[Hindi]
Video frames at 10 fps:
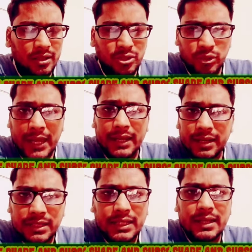जो कार्य
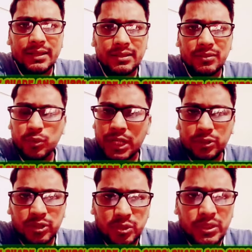करता है वो ना
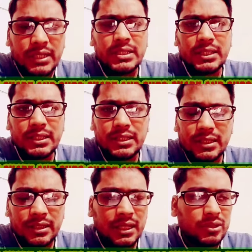तो स्टूडेंट है
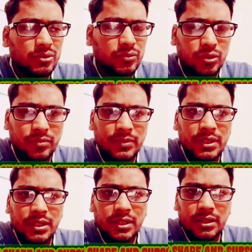ना तो
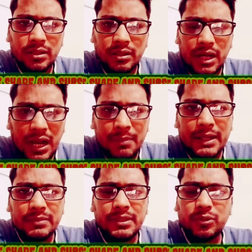वो आम
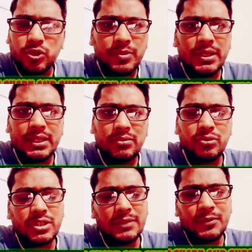आदमी है कुछ भी नहीं है
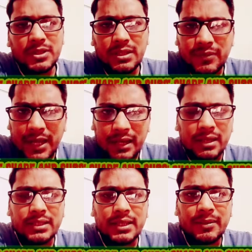वो सिर्फ और सिर्फ कार्य
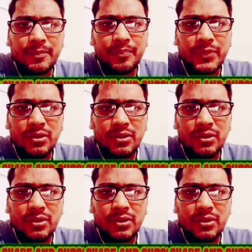करता है